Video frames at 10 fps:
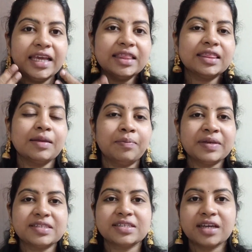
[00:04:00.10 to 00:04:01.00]
ఇంత
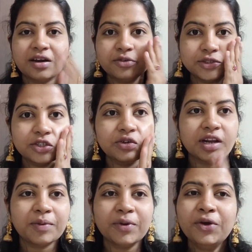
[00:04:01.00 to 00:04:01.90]
బెస్ట్గా
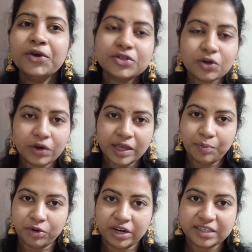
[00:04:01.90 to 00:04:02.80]
ఉంచుకున్నామో సో ఈ
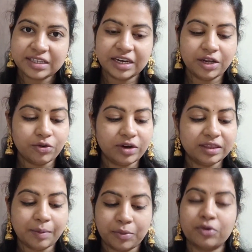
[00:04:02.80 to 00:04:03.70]
ప్రొడక్ట్స్ అన్నీ కూడా
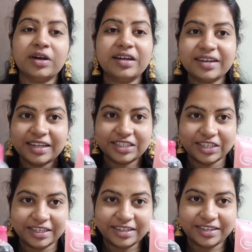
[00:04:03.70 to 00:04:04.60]
తప్పకుండా ట్రై
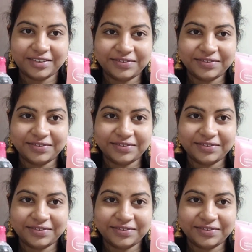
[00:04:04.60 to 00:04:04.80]
చేయండి